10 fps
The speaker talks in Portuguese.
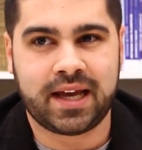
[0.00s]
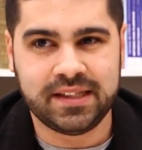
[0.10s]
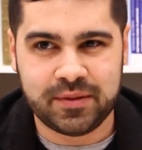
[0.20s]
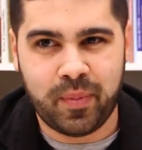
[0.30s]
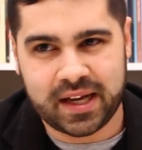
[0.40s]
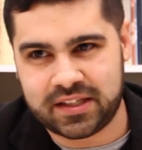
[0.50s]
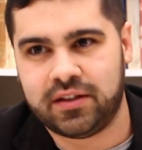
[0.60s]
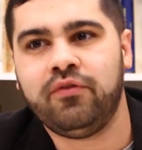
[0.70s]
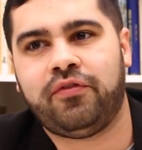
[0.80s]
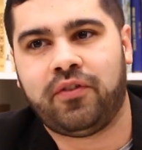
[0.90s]
Então a crise
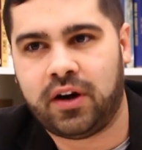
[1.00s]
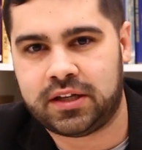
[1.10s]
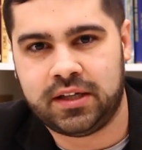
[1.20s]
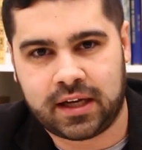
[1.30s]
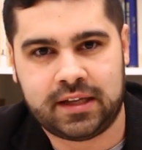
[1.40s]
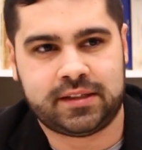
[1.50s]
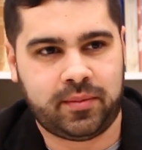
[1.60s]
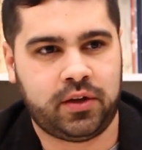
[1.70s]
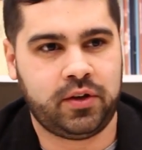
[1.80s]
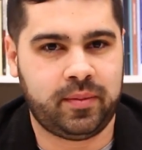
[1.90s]
bate tão forte na
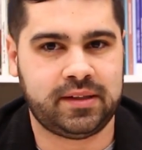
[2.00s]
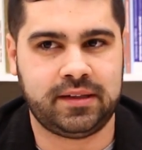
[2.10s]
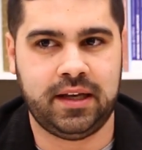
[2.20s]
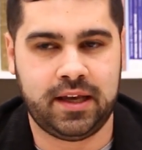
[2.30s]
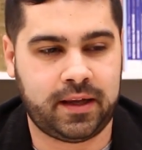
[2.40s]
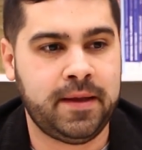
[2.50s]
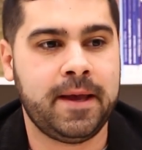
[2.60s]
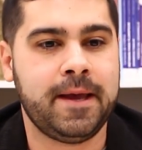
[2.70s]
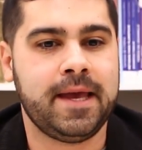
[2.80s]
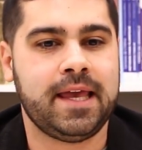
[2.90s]
classe trabalhadora
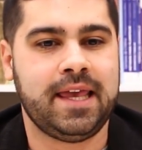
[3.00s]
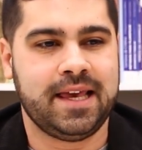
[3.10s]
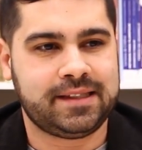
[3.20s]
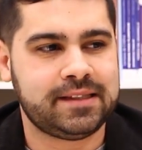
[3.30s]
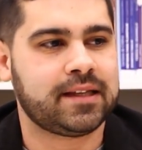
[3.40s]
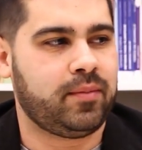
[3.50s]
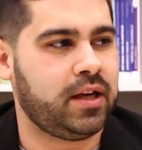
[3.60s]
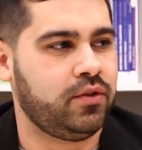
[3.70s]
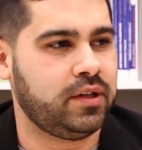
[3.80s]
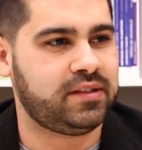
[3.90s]
brasileira e
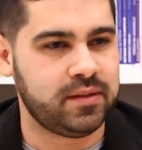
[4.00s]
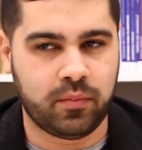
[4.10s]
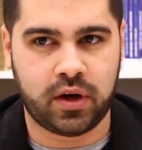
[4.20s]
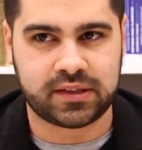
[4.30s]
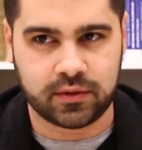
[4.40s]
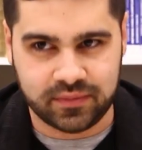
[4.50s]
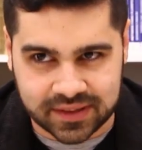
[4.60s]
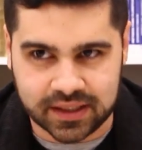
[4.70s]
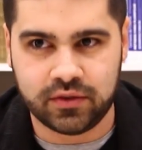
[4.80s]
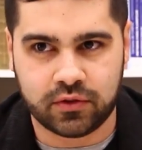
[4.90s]
esses trabalhadores se
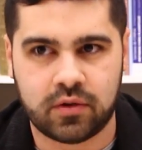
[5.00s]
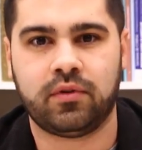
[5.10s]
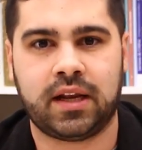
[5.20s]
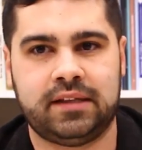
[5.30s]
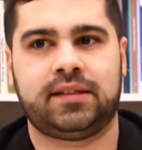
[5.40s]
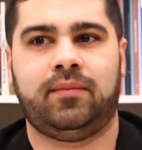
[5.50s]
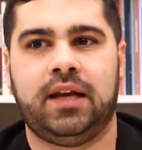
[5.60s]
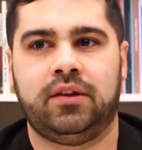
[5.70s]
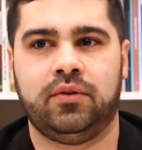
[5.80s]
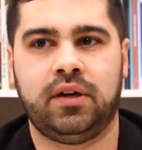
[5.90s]
mostram tanto como
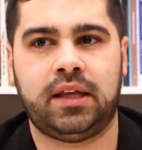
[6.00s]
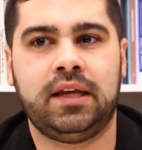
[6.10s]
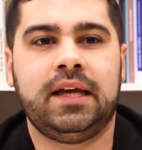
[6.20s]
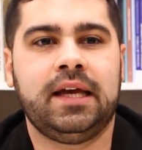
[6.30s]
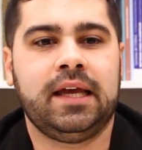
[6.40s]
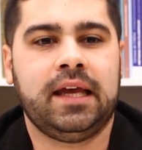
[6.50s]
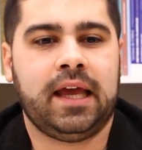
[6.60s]
classe trabalhadora